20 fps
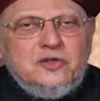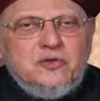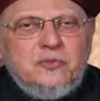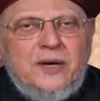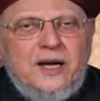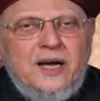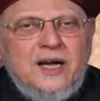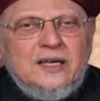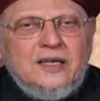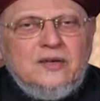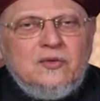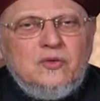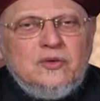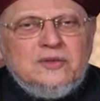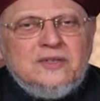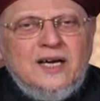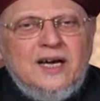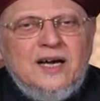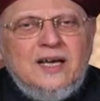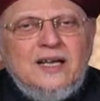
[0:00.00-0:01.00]
سبحانه
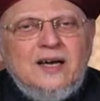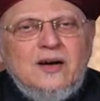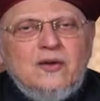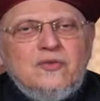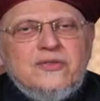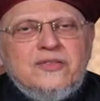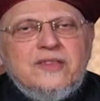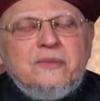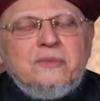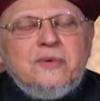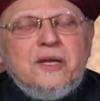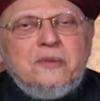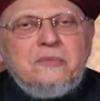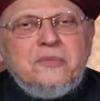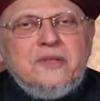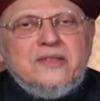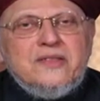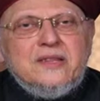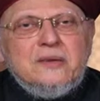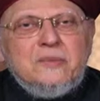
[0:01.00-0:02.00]
وتعالى أو ثمرة
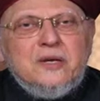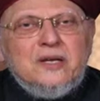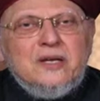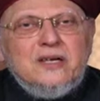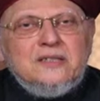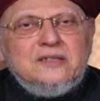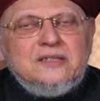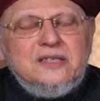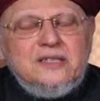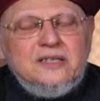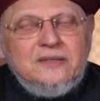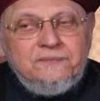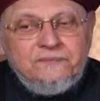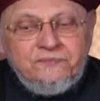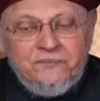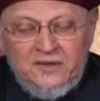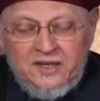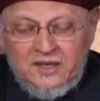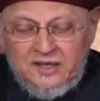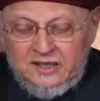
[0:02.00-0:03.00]
من ثمرات
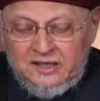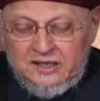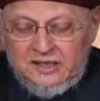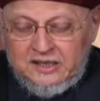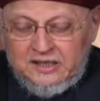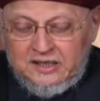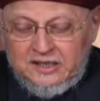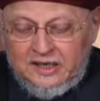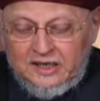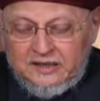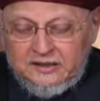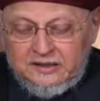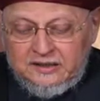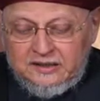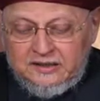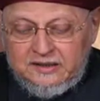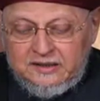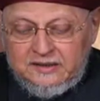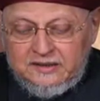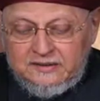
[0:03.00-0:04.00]

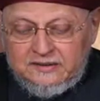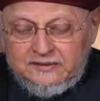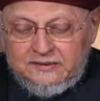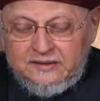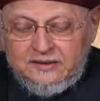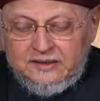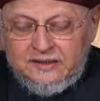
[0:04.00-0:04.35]
يعني